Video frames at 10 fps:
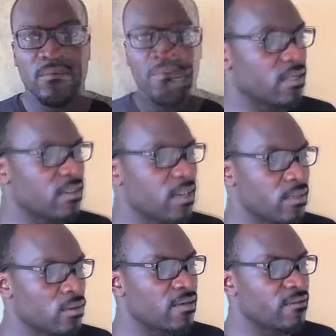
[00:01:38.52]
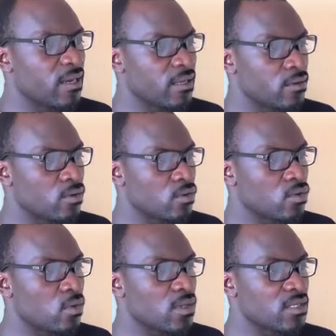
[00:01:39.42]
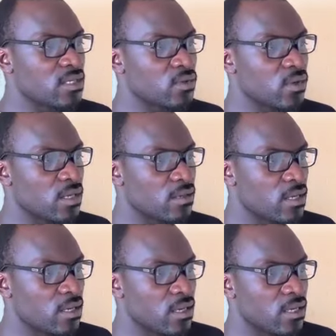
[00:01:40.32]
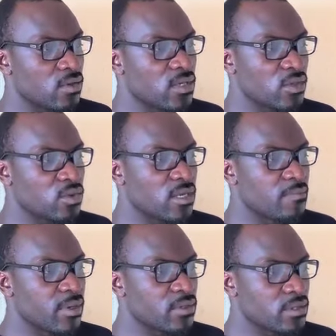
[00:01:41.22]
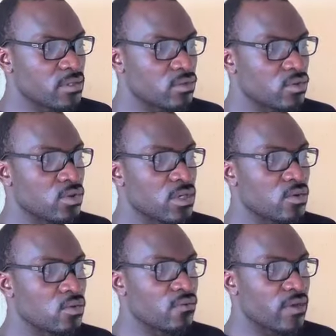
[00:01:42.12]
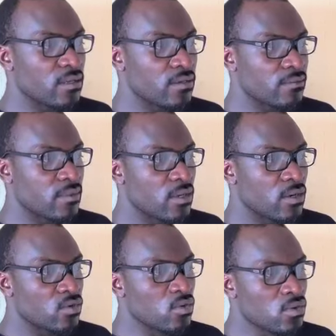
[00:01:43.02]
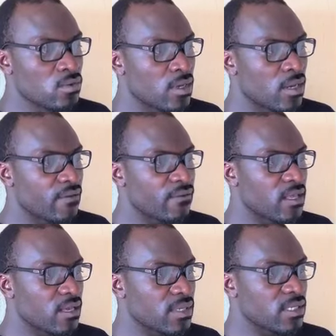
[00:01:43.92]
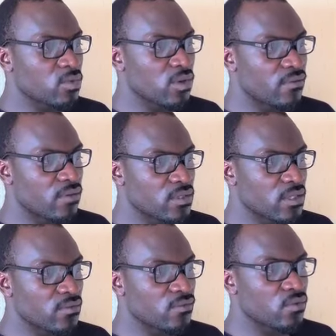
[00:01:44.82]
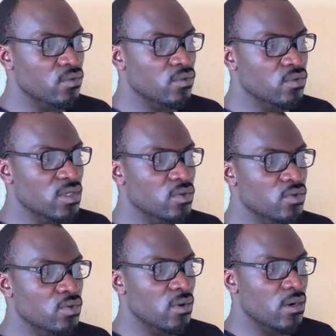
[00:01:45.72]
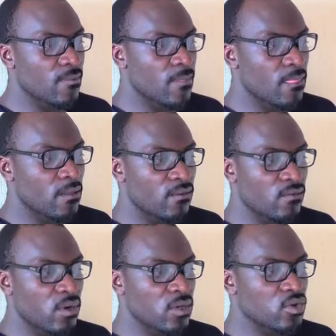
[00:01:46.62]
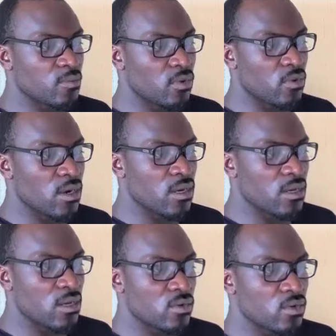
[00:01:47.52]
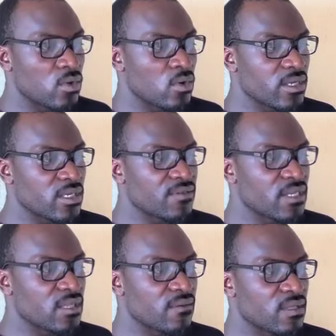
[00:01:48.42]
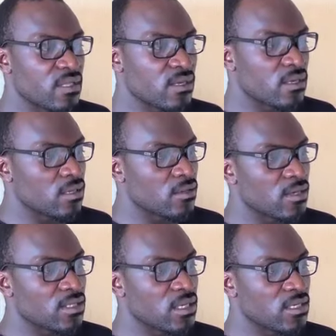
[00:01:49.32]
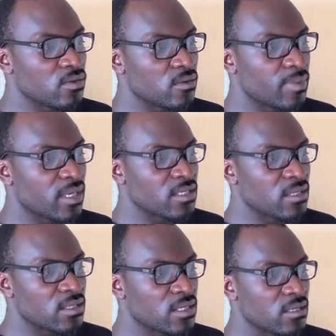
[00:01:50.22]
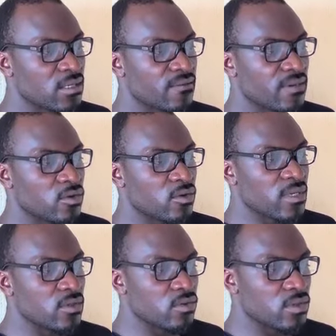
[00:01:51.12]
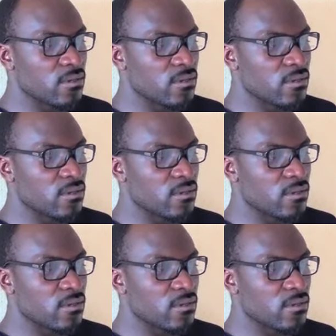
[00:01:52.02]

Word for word: Si tel est vrai que le droit d'un citoyen est de dire ce qu'il pense de ceux qui le gouvernent, nous, Africains mais citoyens français, voulons user de ce droit. Voilà ce pourquoi notre collectif s'est invité dans les élections présidentielles d'avril 2012.